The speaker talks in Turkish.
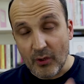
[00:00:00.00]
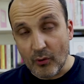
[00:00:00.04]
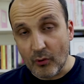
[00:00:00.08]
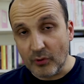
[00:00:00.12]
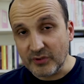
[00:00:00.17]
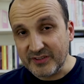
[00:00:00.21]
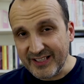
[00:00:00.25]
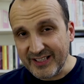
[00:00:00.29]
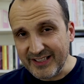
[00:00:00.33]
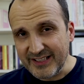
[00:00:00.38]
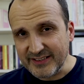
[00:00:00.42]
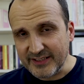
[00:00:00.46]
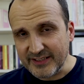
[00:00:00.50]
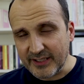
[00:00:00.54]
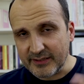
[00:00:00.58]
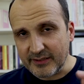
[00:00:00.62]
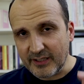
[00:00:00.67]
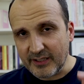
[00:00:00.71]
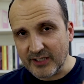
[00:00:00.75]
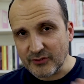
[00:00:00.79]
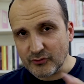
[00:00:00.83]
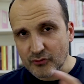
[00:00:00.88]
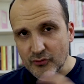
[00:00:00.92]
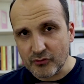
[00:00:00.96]
Öte yandan
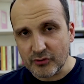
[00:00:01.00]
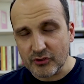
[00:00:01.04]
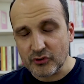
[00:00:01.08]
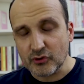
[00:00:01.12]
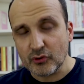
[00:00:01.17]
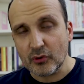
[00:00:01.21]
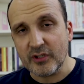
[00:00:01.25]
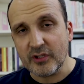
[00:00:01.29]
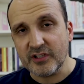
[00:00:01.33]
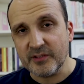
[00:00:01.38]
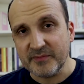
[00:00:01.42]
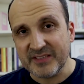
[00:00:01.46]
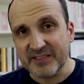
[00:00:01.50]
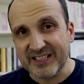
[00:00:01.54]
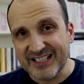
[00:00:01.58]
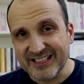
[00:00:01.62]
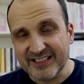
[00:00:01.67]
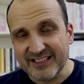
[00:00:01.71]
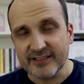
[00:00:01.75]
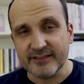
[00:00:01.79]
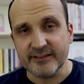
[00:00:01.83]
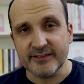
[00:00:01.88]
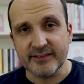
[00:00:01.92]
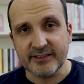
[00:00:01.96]
az önce söylediğim
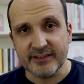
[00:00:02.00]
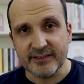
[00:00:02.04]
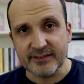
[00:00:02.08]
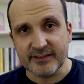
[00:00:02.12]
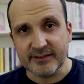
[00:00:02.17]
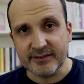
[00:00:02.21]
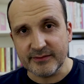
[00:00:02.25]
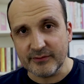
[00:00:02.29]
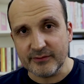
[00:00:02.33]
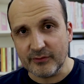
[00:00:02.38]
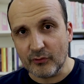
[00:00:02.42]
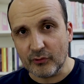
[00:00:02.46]
kit e,